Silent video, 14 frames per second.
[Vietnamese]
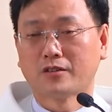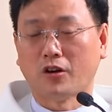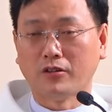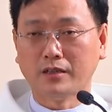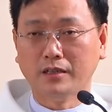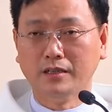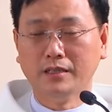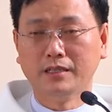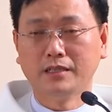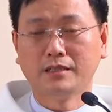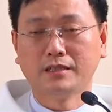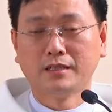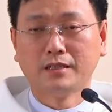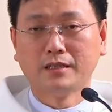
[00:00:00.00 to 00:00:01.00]
còn
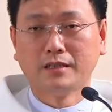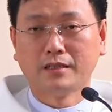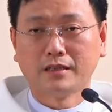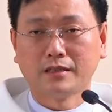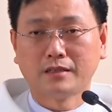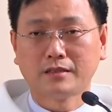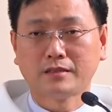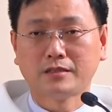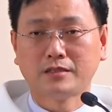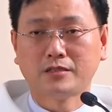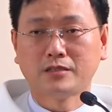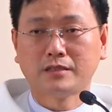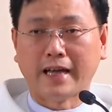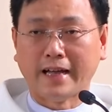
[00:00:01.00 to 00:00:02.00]
người ờ,
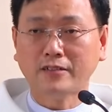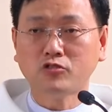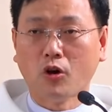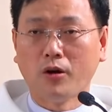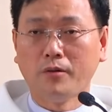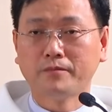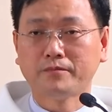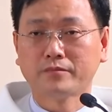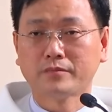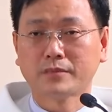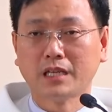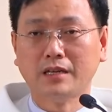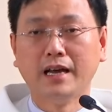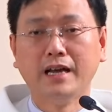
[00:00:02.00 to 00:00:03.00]
kẻ trộm
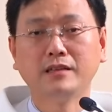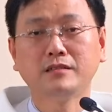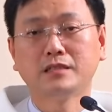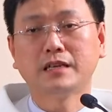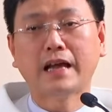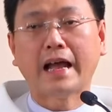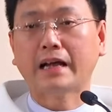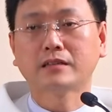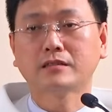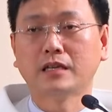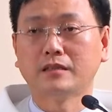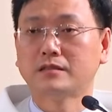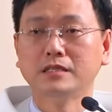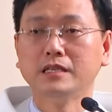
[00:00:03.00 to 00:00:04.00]
thì đến chỉ ăn
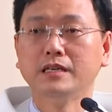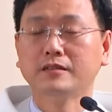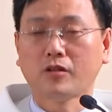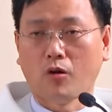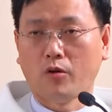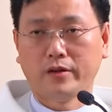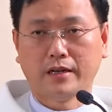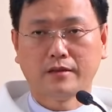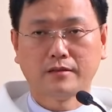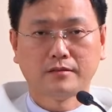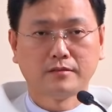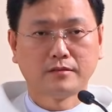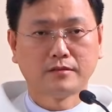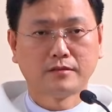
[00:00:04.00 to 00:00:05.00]
thịt chiên thôi à
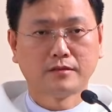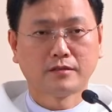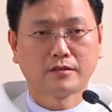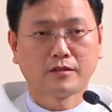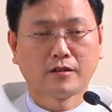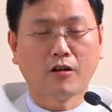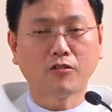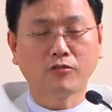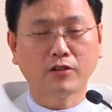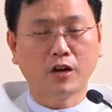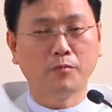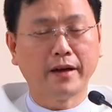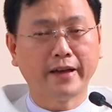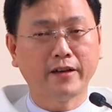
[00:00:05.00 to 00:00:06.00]
con
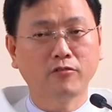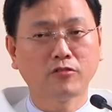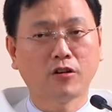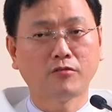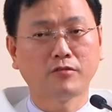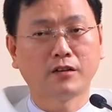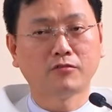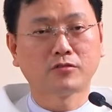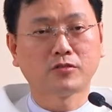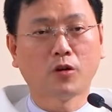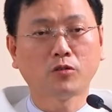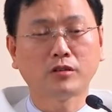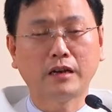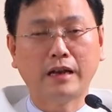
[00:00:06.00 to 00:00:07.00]
nào béo con nào
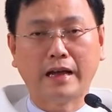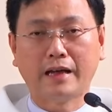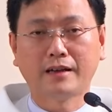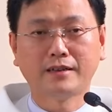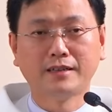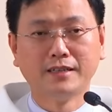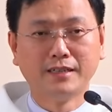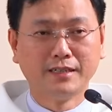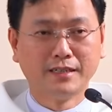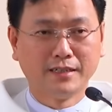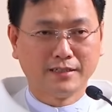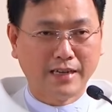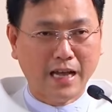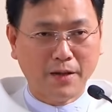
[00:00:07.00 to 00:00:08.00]
tốt là
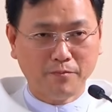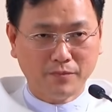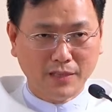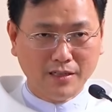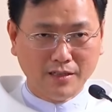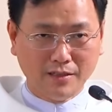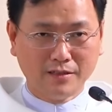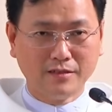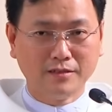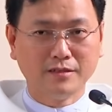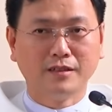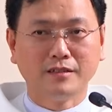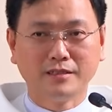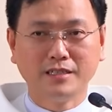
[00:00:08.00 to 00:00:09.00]
đem đi
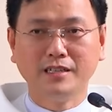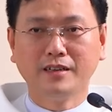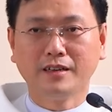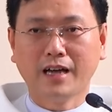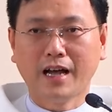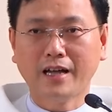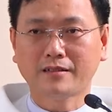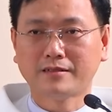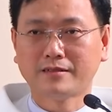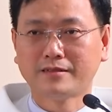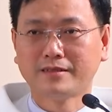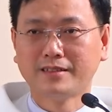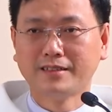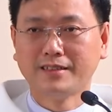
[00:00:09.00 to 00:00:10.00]
chiên hết
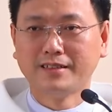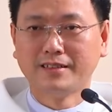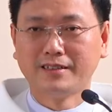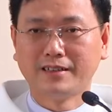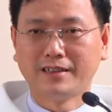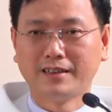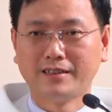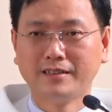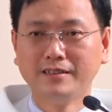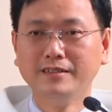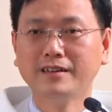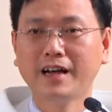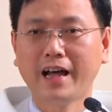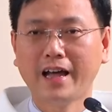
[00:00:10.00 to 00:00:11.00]
ờ,
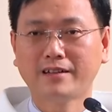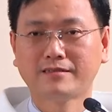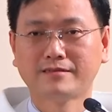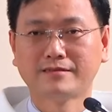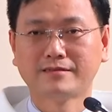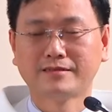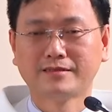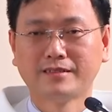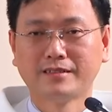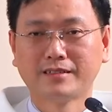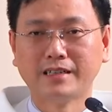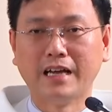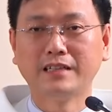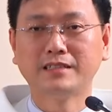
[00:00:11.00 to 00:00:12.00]
nướng hết
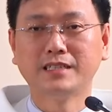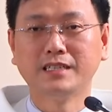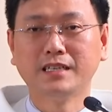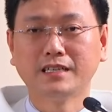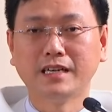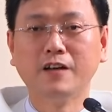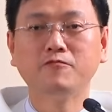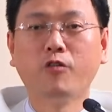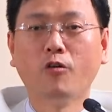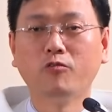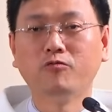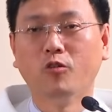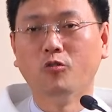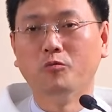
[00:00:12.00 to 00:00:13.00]
để chi để
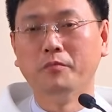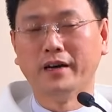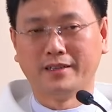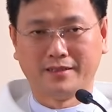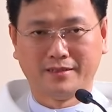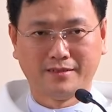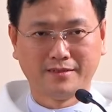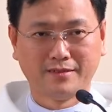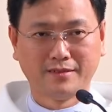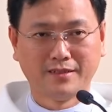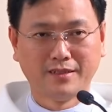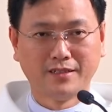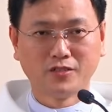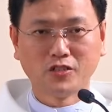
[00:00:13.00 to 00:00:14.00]
phục vụ mình
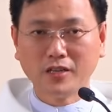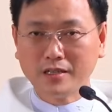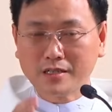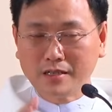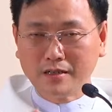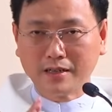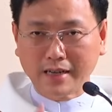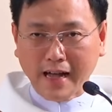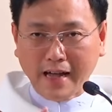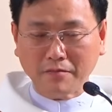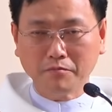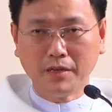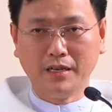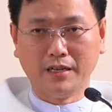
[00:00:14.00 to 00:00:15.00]
cho nên sự
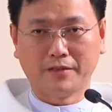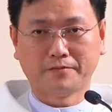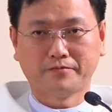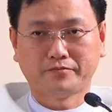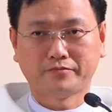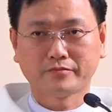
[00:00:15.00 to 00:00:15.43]
khác biệt